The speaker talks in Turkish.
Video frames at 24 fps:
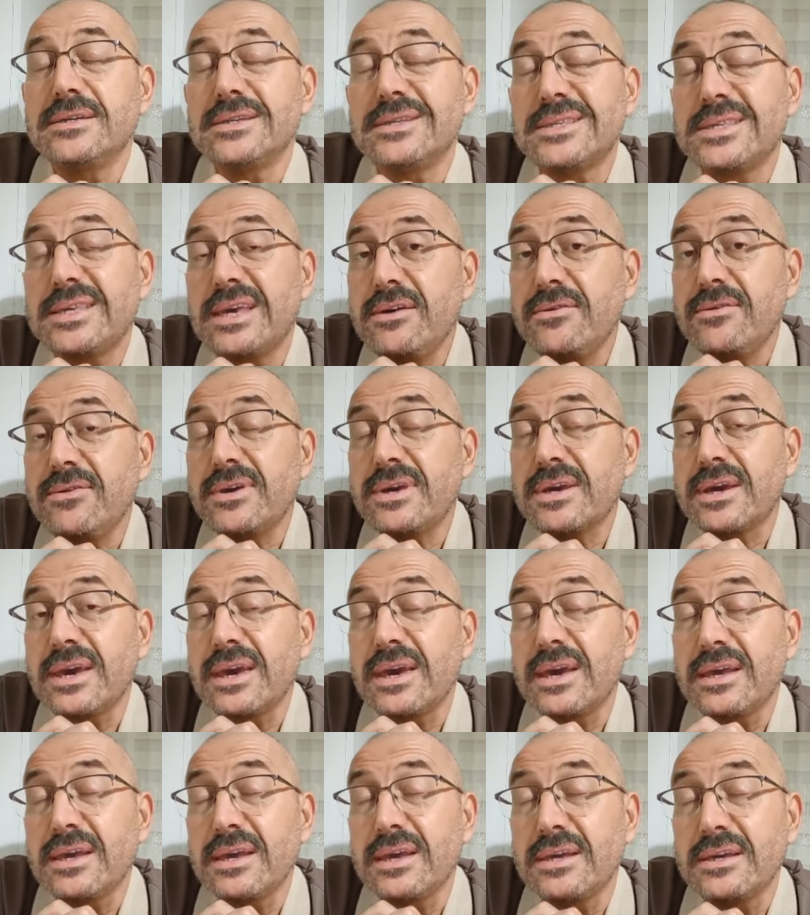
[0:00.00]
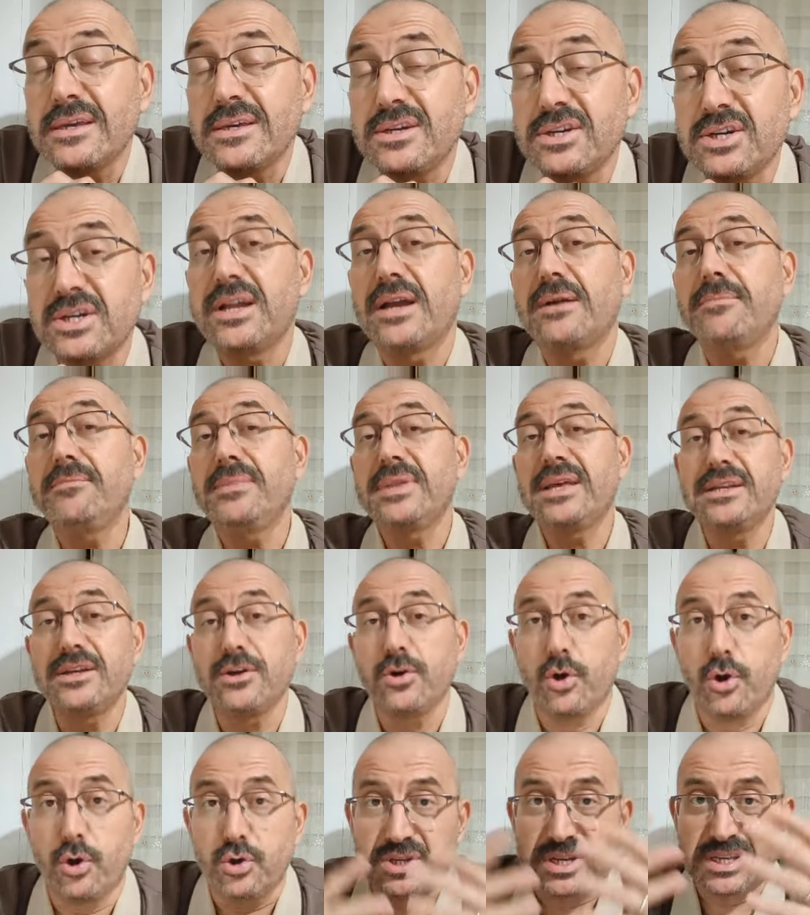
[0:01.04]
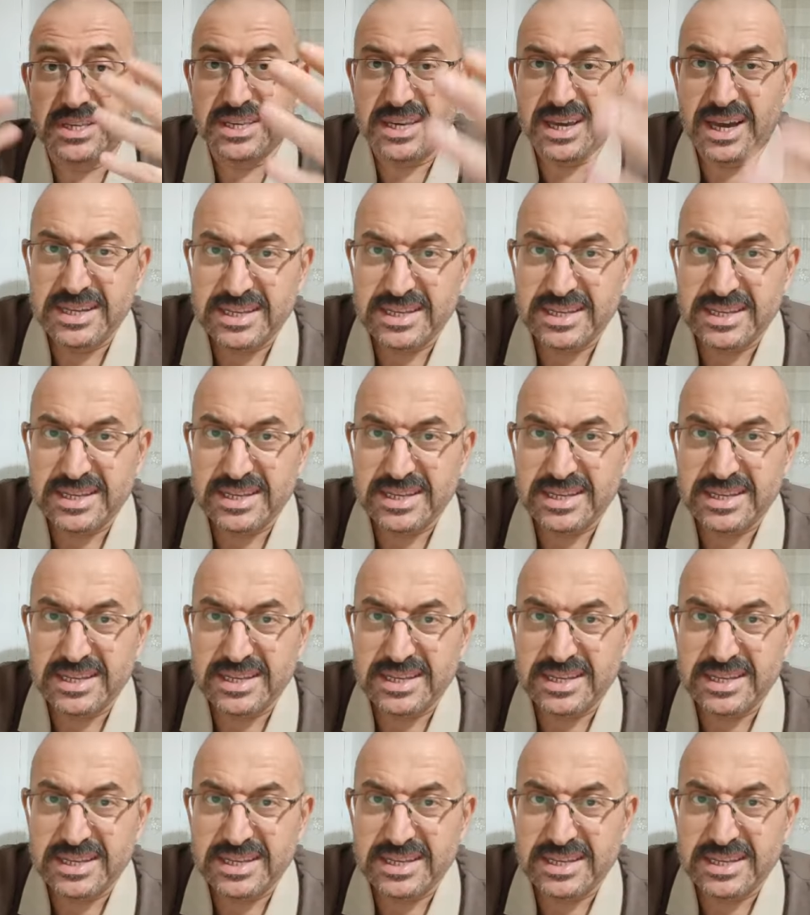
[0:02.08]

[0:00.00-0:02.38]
sevk işlemleri öncesi